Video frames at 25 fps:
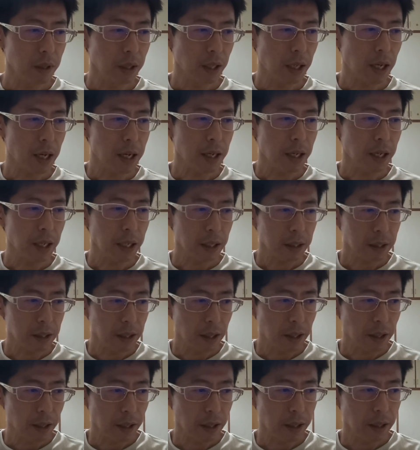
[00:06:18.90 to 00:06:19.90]
考え
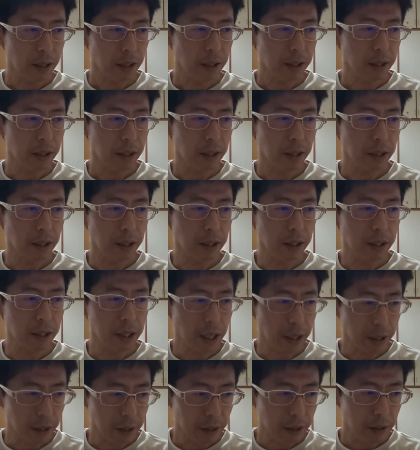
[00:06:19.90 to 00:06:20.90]
てい
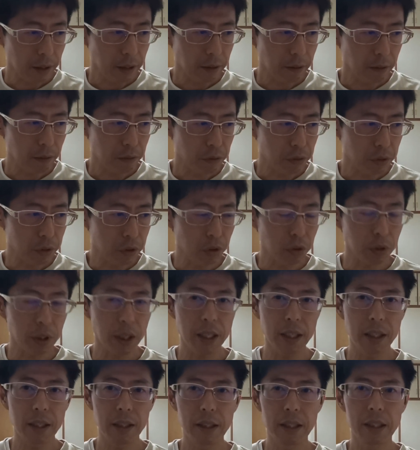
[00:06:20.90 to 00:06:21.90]
ない状
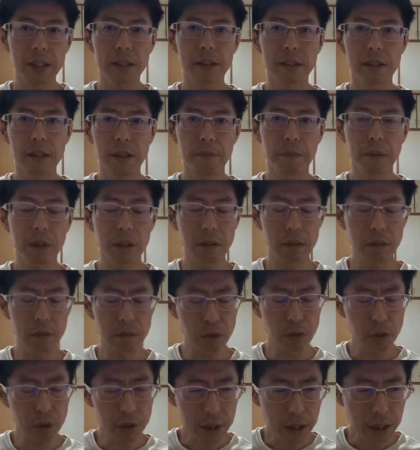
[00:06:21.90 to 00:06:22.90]
態ですね、まあ、
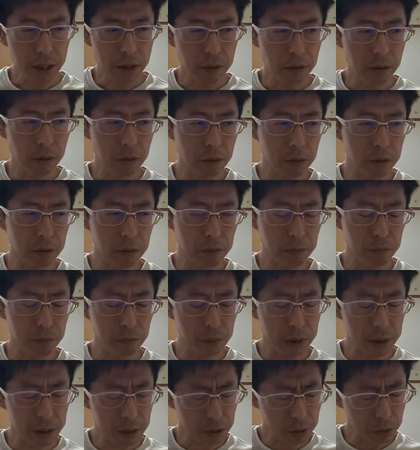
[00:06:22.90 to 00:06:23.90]
どちらかというと
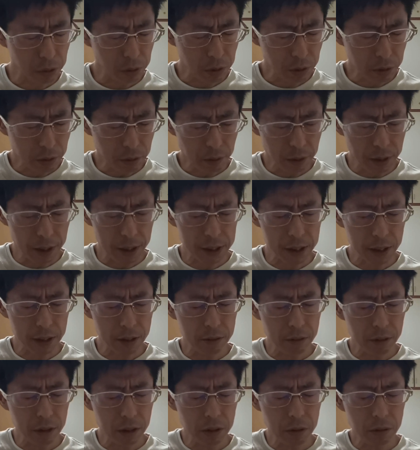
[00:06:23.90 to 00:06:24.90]
もうそういう手
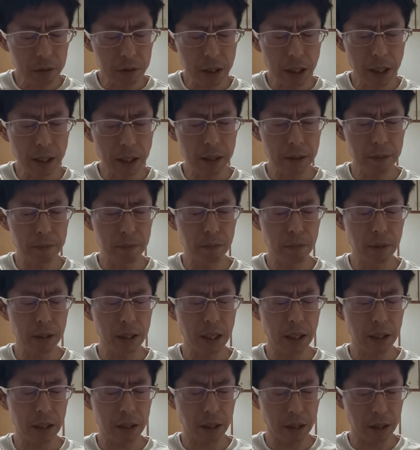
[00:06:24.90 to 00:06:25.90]
探り状態み
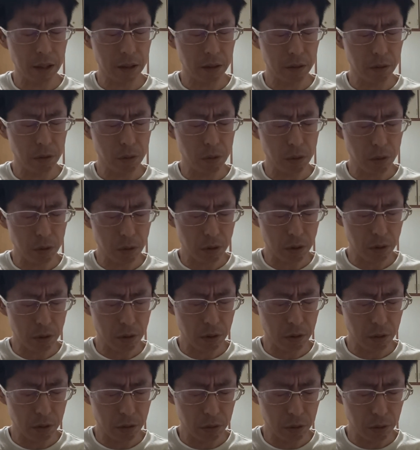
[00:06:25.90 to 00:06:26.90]
たいなと
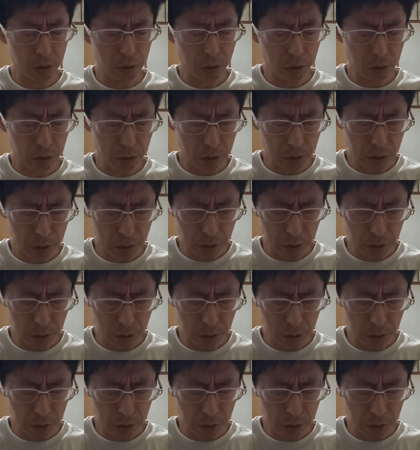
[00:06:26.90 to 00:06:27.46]
ころの